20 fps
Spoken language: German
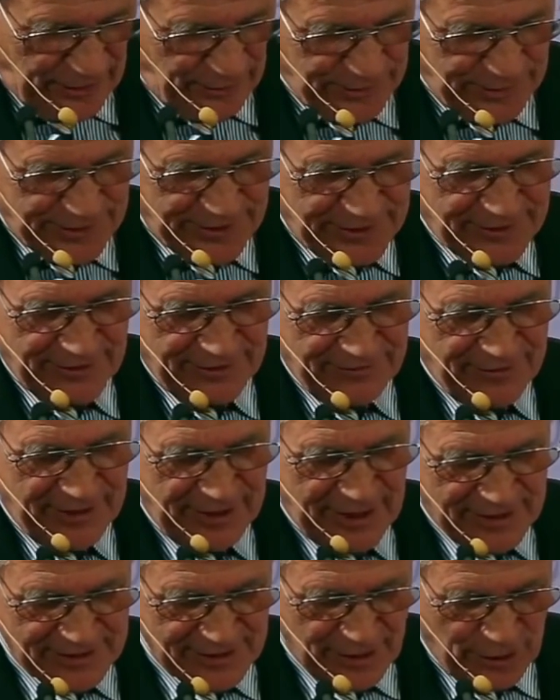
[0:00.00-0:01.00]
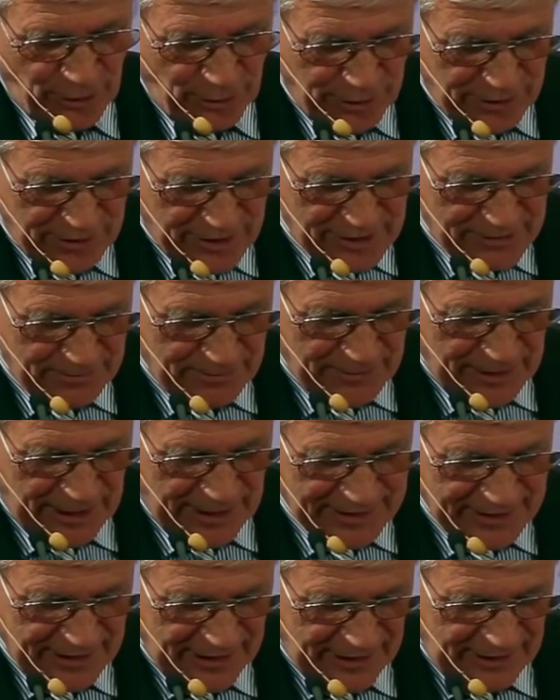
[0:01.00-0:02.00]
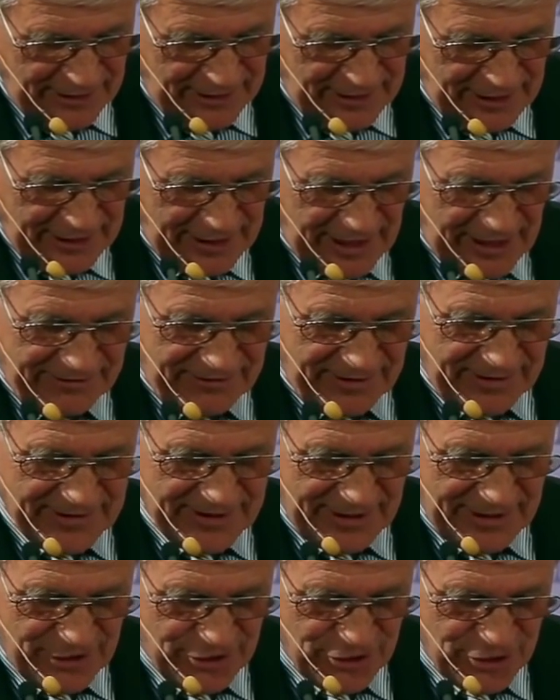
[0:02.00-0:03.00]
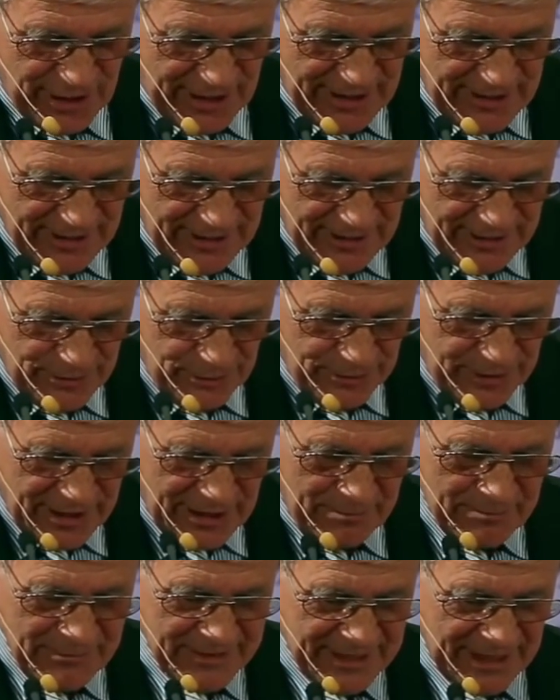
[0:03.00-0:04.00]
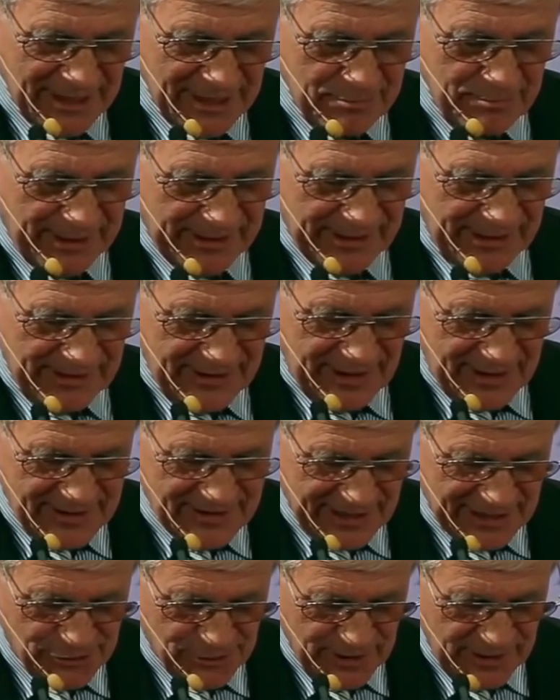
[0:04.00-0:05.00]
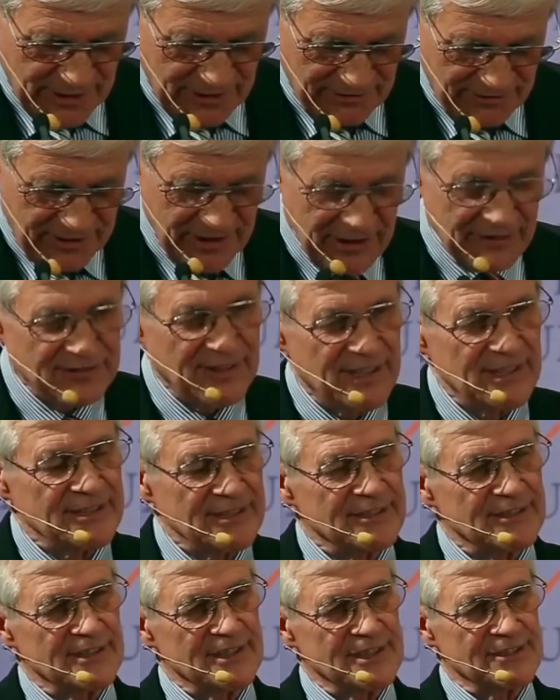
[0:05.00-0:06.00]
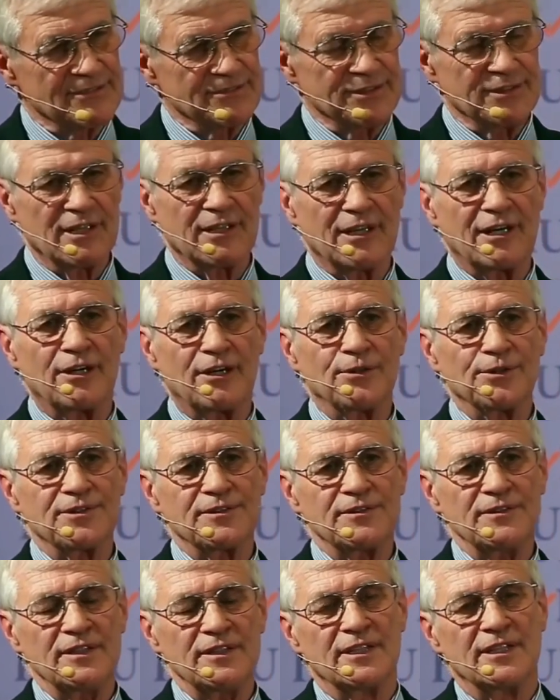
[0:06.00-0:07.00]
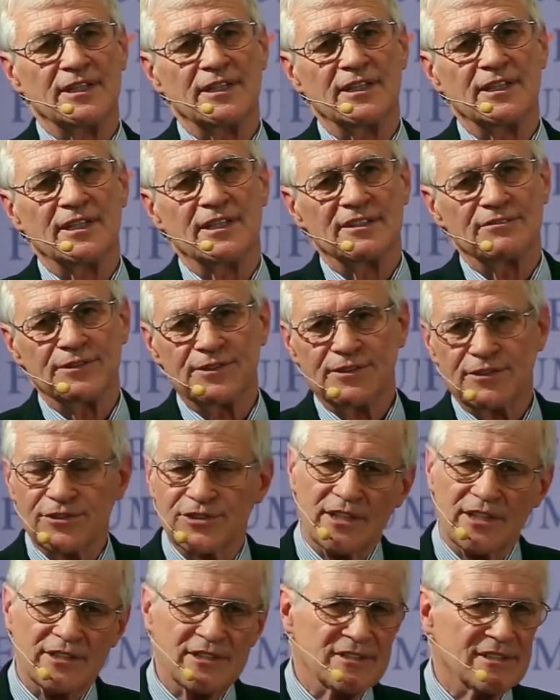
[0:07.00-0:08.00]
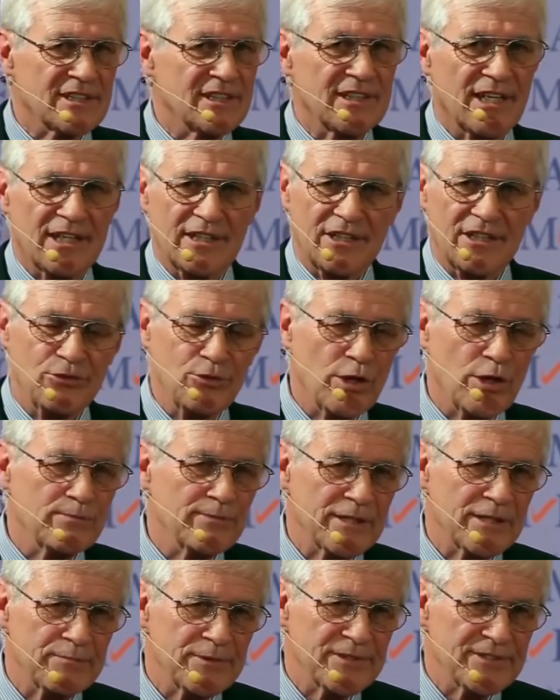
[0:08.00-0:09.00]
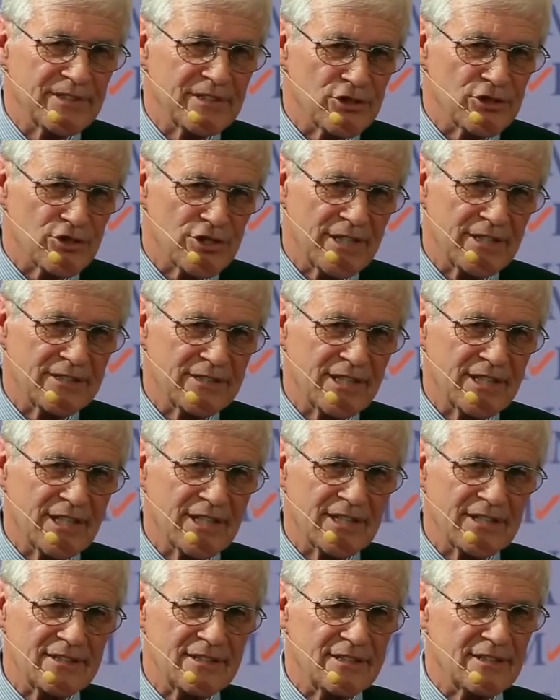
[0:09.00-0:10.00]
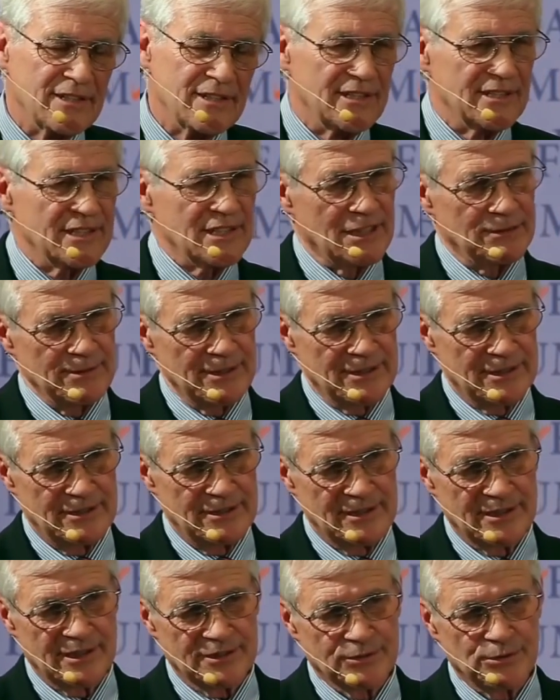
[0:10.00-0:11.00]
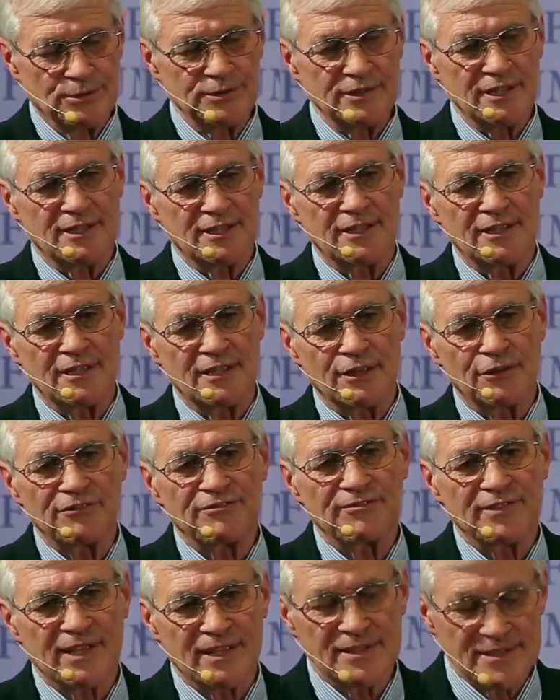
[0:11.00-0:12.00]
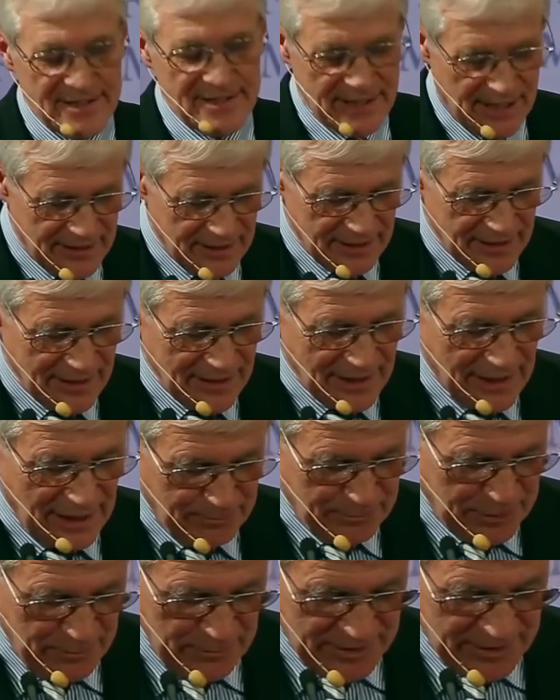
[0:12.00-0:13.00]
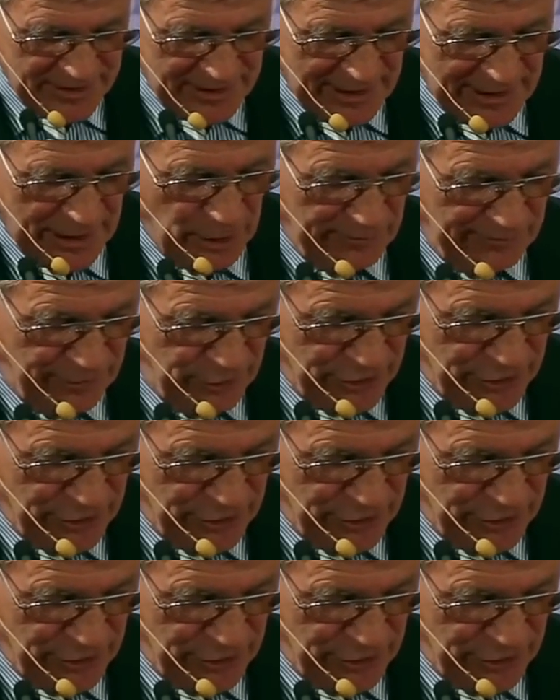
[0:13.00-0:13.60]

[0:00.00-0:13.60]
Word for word: Und wie das auch in diesem Artikel in der FAZ stand, unter dem Deckmantel der sexuellen Vielfalt, es wird nach außen wird gesagt, es geht eigentlich nur um ein bisschen Geschlechtergerechtigkeit, aber darunter laufen ganz andere Dinge ab, die man sich kaum